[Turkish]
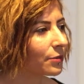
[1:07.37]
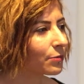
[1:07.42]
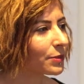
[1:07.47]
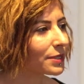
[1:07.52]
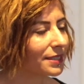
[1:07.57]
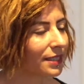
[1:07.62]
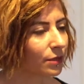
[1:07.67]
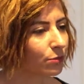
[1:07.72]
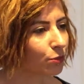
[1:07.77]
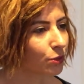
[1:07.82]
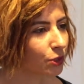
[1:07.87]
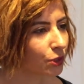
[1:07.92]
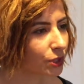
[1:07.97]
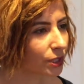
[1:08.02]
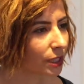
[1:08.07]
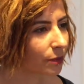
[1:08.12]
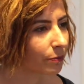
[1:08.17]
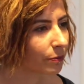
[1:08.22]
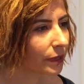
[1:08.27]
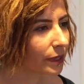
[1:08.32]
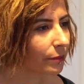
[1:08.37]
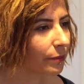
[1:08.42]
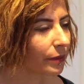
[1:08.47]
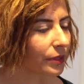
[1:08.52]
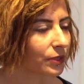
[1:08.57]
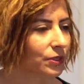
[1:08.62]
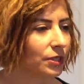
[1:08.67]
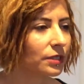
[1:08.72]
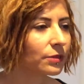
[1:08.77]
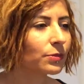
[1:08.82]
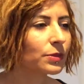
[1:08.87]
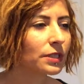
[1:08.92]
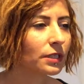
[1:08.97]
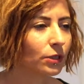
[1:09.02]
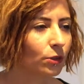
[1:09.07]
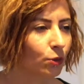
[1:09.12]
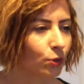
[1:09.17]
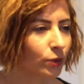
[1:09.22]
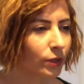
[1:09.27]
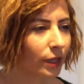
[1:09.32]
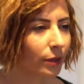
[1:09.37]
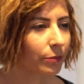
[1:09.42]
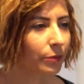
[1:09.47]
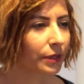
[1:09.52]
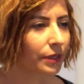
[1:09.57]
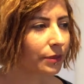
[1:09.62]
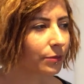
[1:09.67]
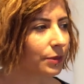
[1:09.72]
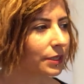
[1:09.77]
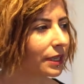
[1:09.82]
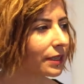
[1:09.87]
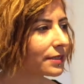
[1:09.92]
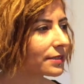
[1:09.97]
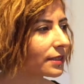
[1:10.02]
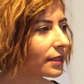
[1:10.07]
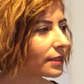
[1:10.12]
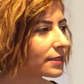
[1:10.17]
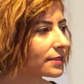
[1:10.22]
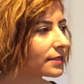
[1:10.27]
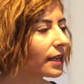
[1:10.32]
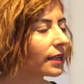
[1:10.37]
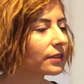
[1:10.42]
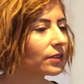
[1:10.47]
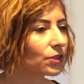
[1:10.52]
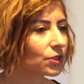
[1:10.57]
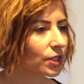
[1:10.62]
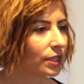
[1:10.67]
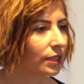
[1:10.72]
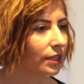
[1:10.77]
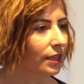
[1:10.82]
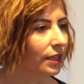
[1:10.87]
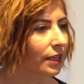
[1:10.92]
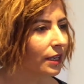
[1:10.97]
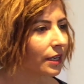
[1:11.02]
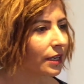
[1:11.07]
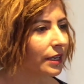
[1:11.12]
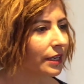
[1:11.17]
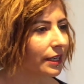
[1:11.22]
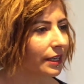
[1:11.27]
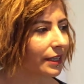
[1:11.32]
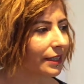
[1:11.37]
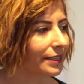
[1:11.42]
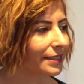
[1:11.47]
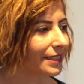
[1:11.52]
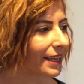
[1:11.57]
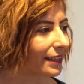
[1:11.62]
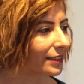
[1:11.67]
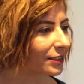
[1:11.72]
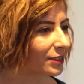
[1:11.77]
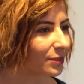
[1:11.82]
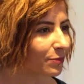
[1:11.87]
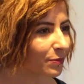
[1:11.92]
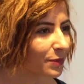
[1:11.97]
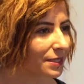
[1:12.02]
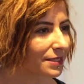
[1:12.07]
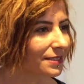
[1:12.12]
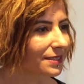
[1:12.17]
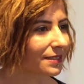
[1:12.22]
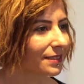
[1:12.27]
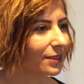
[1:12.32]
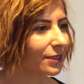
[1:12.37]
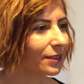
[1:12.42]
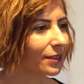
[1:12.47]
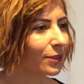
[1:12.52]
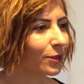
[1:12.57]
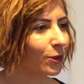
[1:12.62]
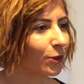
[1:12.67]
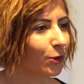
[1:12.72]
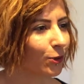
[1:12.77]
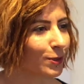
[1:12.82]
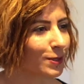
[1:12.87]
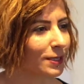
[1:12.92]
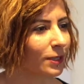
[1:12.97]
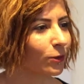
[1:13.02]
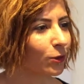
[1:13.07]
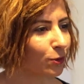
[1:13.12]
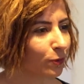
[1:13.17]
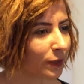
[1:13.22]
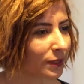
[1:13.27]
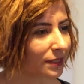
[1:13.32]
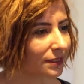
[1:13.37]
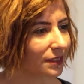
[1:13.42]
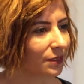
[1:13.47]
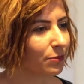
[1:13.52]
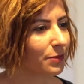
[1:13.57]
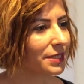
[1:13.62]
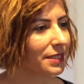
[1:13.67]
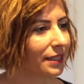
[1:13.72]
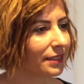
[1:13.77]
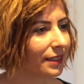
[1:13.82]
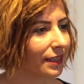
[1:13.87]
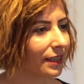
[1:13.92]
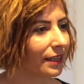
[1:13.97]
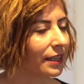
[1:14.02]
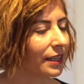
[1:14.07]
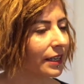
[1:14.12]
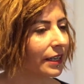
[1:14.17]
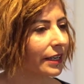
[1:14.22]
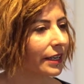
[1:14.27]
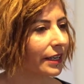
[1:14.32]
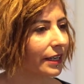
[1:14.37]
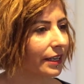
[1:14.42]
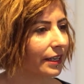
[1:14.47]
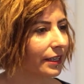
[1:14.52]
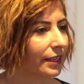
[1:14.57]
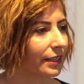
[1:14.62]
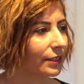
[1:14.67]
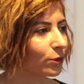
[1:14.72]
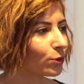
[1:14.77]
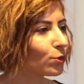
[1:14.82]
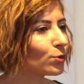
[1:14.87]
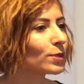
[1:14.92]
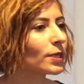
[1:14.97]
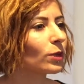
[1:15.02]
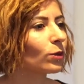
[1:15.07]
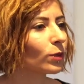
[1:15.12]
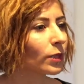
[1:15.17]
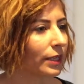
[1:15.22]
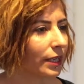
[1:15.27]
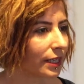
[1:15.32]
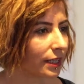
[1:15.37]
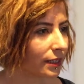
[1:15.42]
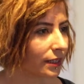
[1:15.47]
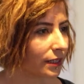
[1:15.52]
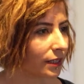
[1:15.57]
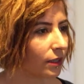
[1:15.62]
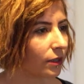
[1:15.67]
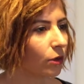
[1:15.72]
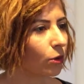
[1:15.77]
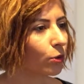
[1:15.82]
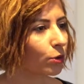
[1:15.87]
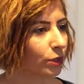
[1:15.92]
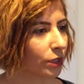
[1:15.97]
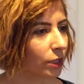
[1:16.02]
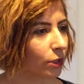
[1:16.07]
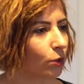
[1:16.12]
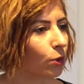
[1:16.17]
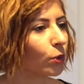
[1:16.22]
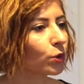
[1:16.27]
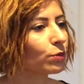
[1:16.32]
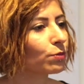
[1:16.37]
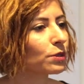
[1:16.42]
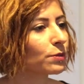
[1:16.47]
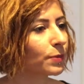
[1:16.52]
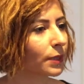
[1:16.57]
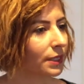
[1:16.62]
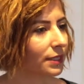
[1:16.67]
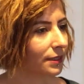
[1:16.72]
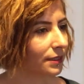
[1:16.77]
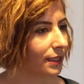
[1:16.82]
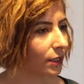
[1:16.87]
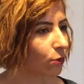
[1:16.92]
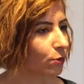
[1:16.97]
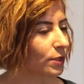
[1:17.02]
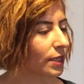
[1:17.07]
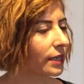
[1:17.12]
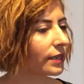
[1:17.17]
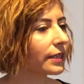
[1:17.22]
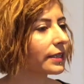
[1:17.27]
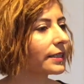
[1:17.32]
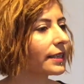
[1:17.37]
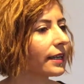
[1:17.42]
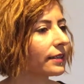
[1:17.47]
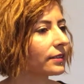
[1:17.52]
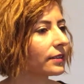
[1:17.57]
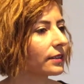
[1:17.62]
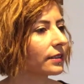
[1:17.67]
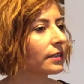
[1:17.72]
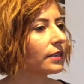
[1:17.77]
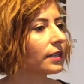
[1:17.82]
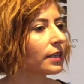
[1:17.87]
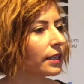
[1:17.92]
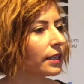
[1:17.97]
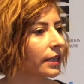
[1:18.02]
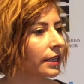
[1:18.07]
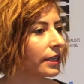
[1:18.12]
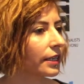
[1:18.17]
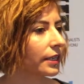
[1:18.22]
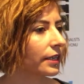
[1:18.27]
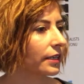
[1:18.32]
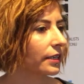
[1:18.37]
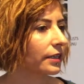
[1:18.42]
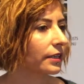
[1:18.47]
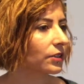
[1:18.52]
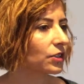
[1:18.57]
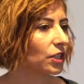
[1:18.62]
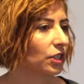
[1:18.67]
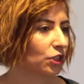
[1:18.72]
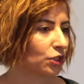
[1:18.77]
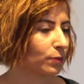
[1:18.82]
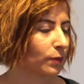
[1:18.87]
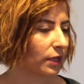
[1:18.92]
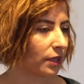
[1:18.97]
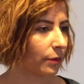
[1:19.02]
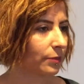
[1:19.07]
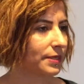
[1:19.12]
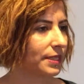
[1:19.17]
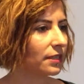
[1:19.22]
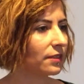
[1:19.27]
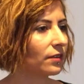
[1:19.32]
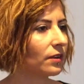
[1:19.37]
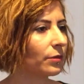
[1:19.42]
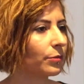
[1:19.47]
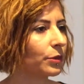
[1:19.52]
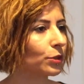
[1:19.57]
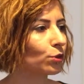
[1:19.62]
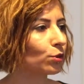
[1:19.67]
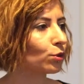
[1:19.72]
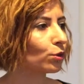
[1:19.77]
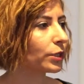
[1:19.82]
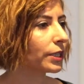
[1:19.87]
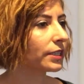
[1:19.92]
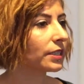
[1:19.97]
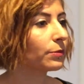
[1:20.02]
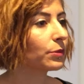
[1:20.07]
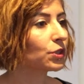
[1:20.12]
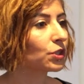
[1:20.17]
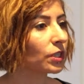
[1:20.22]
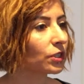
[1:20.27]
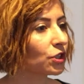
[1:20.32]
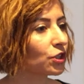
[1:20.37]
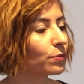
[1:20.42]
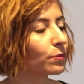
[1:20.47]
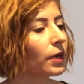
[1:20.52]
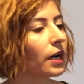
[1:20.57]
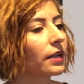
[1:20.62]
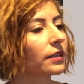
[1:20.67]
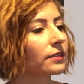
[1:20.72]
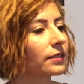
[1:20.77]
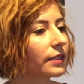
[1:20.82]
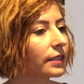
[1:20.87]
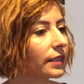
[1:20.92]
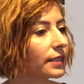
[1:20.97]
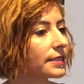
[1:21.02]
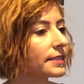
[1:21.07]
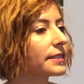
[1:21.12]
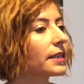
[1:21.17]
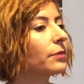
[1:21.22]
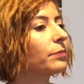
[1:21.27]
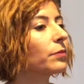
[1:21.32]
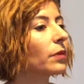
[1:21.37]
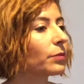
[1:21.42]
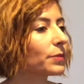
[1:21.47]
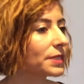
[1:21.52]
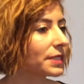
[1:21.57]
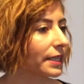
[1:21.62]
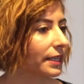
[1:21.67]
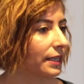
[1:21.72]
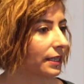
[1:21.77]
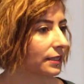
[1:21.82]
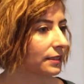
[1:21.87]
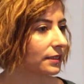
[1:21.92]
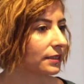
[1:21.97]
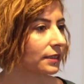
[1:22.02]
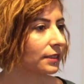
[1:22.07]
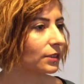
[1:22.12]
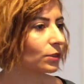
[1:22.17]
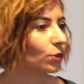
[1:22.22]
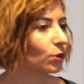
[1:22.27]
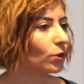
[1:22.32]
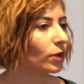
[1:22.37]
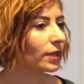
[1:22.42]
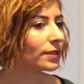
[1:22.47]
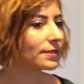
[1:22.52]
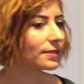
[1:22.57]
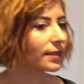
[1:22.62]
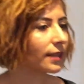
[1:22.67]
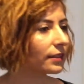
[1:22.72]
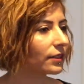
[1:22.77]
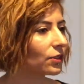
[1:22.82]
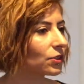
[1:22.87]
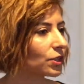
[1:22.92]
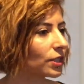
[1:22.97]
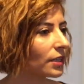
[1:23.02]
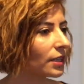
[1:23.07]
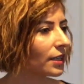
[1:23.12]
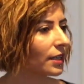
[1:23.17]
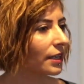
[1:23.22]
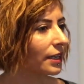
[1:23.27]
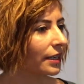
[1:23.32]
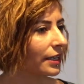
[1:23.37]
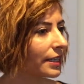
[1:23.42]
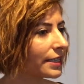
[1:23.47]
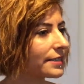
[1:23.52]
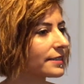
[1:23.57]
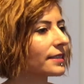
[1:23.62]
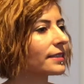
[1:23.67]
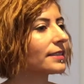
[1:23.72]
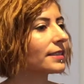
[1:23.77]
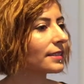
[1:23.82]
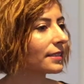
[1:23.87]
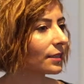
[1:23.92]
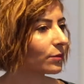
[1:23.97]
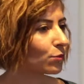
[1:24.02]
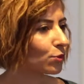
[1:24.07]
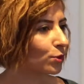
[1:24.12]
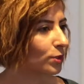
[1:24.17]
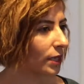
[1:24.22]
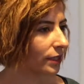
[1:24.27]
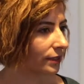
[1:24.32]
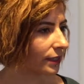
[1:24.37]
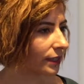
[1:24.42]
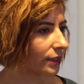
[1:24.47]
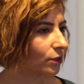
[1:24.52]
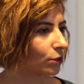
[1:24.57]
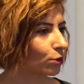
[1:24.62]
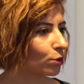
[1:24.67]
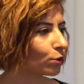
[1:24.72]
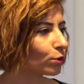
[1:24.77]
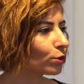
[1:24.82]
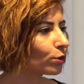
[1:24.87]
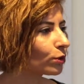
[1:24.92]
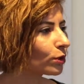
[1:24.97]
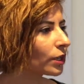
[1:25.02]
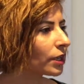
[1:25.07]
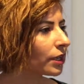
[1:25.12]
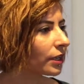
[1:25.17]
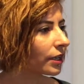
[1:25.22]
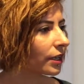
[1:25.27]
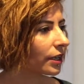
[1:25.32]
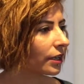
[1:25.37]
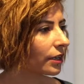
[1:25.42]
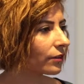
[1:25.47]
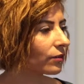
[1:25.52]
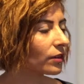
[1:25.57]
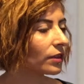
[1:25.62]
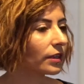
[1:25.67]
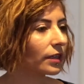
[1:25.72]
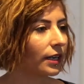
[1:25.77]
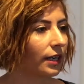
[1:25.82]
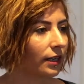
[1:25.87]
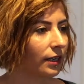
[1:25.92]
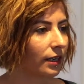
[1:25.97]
Bizler bu işi yapmaya başladığımız ilk günden beri biraz daha sadece kendimiz e, öz savunma dediğimiz ya da e, güdüsel olarak ortaya koyduğumuz pratikler üzerine kendi e, çalışmalarımıza devam ediyorduk ya da bir çatışma anında nasıl yapmamız gerektiğini o an sadece hissettiklerimiz üzerinden gidiyorduk e, ve e,